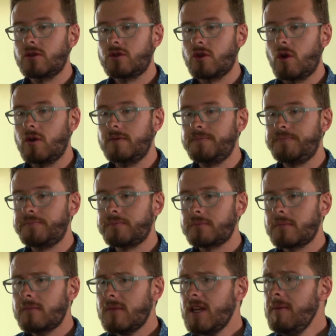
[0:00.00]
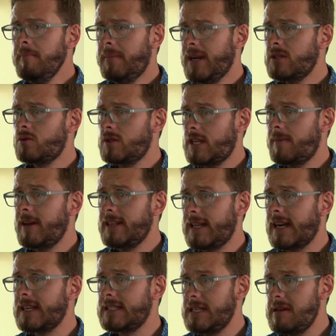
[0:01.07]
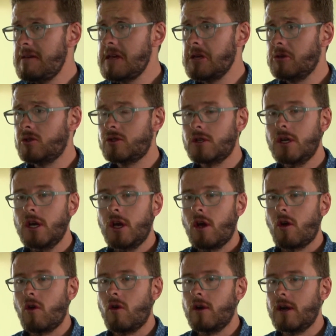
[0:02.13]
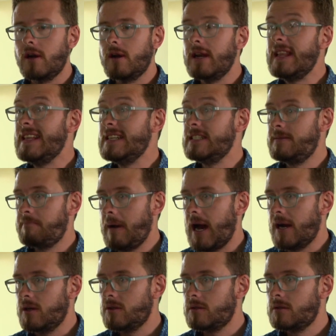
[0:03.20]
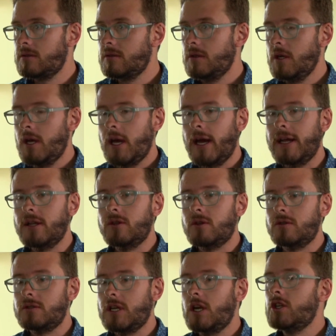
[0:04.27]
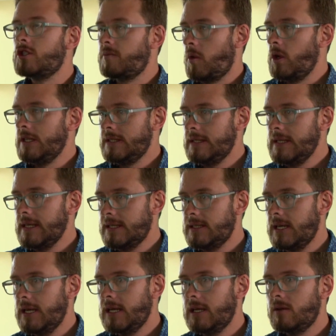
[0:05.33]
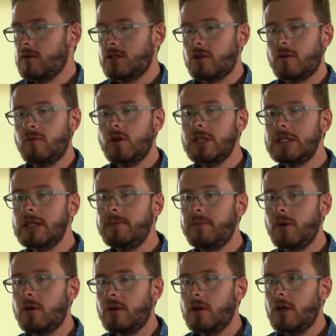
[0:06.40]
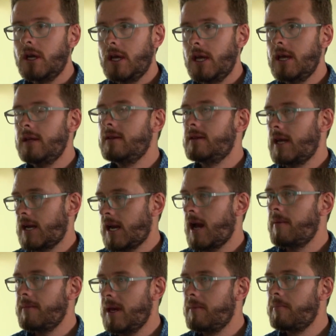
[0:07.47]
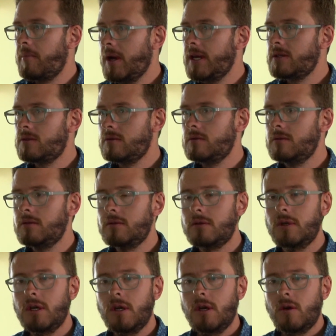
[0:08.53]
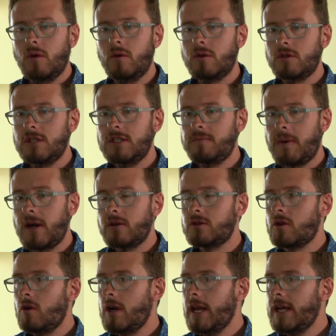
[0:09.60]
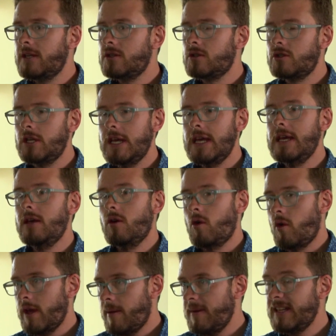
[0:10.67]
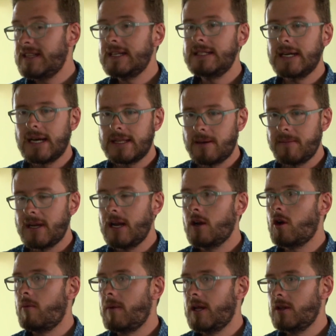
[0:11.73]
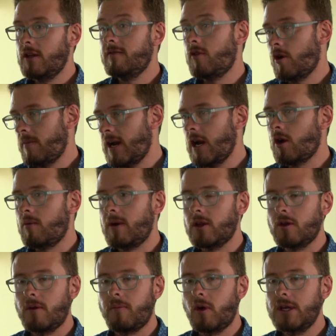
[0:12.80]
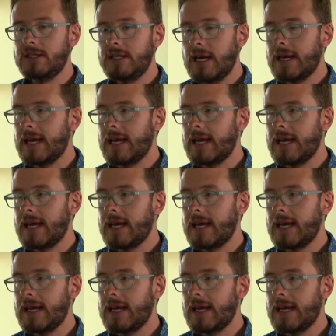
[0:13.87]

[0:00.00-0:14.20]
Son presuntamente recibidos con disparos entonces los policías de nuestro municipio intercambian pues unos disparos con ellos y obviamente llega también el comando, informan al comando de policía.